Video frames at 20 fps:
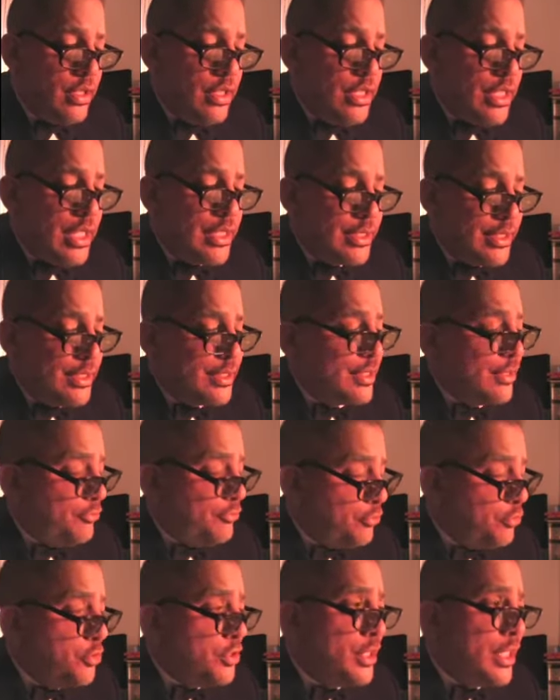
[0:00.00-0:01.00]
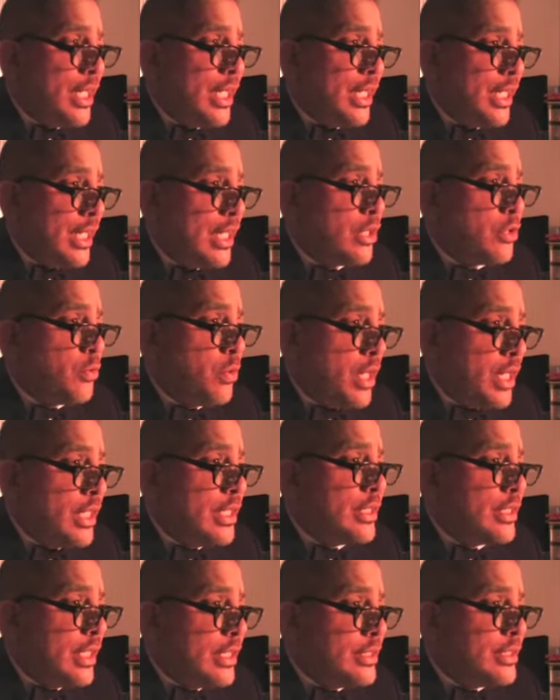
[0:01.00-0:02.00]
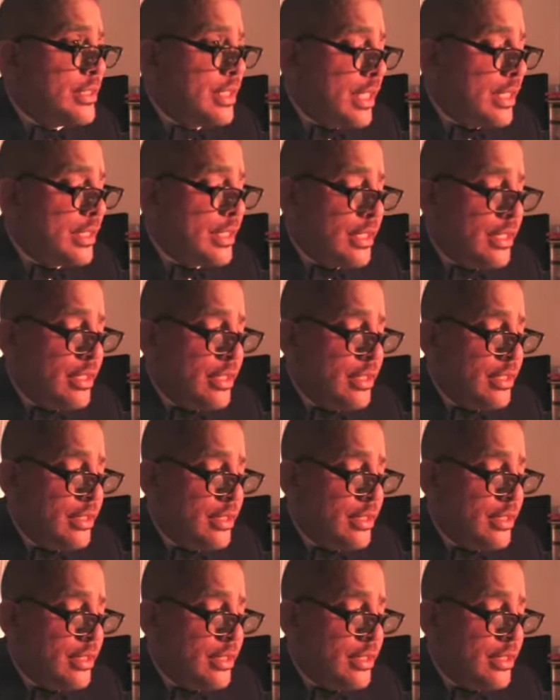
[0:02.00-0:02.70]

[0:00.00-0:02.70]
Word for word: y así se funde en el 47